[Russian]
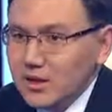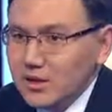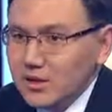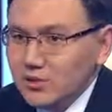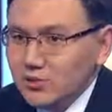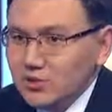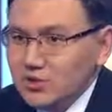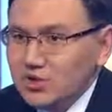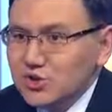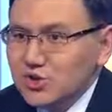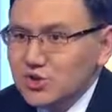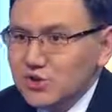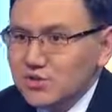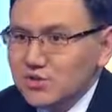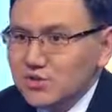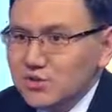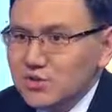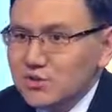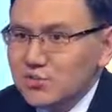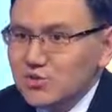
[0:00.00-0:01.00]
И уже сейчас
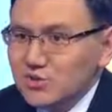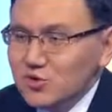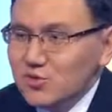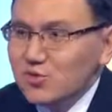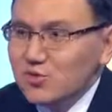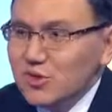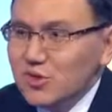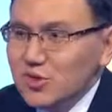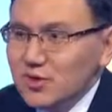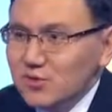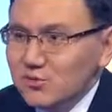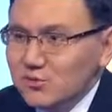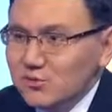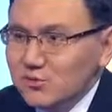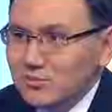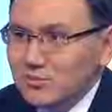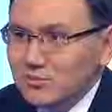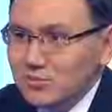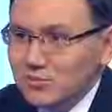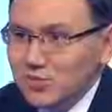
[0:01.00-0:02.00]
Центр международных программ,
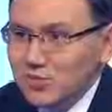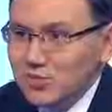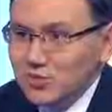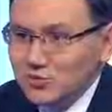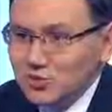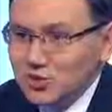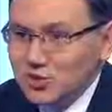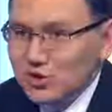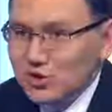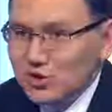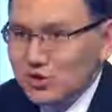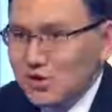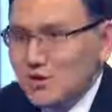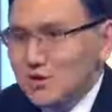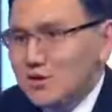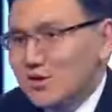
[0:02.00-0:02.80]
будучи уже,